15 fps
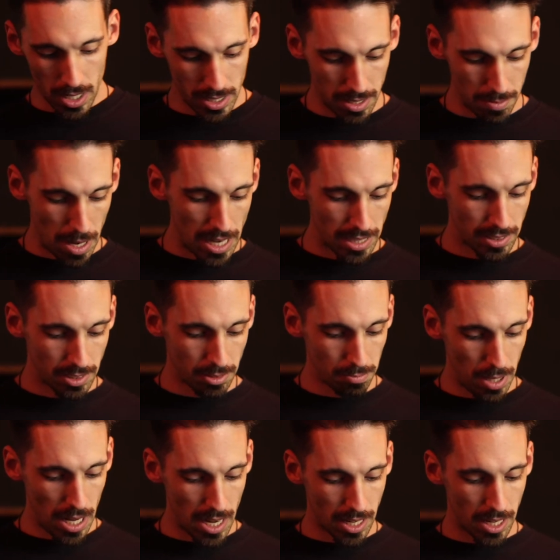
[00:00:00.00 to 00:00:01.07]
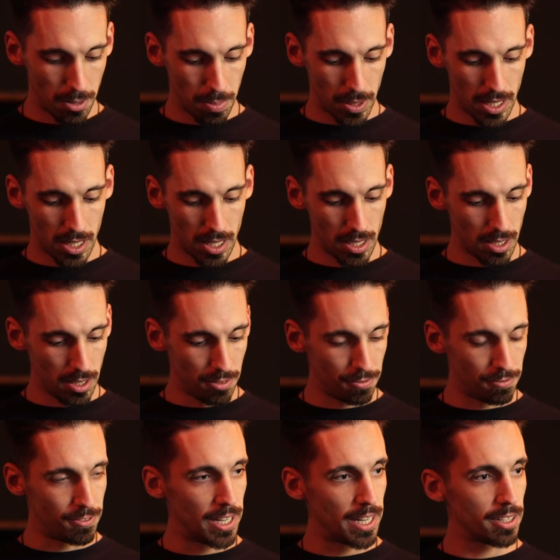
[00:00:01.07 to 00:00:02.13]
Die meisten Barkeeper
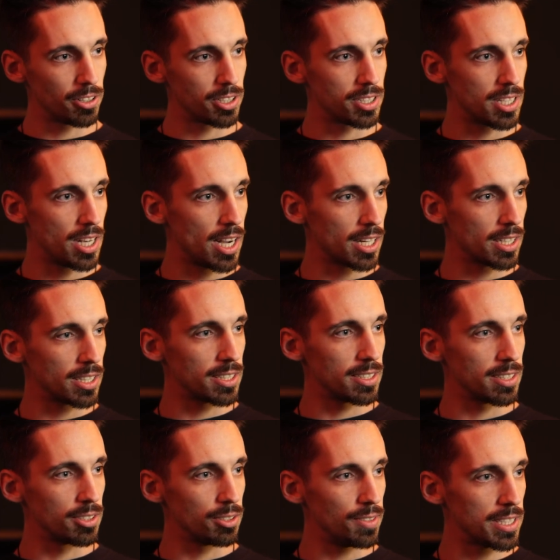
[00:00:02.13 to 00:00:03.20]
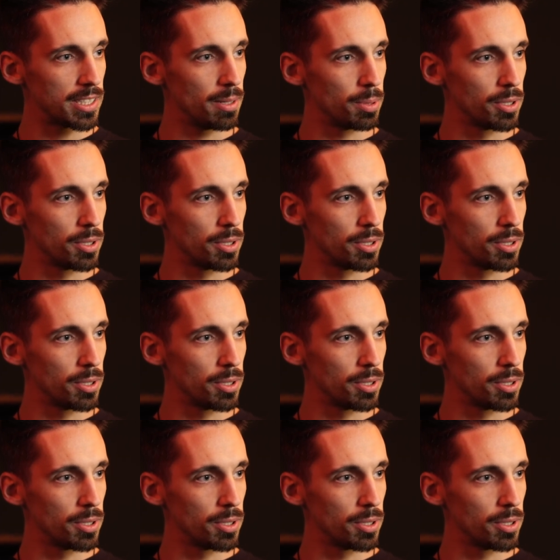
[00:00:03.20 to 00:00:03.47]
werden euch sagen, dass ihr sowas hier